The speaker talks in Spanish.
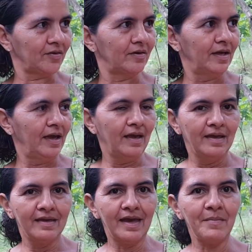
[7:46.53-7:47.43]

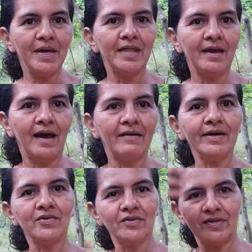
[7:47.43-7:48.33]
Ah, que me
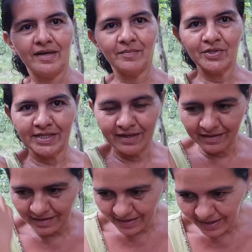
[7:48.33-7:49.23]
dejaban con 100
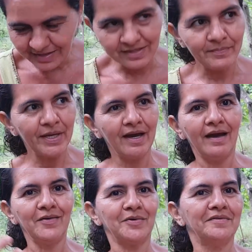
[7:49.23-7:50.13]
botellas de leche a mi
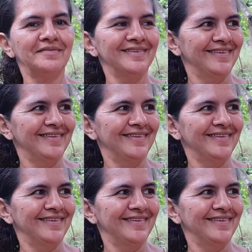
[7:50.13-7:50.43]
cargo.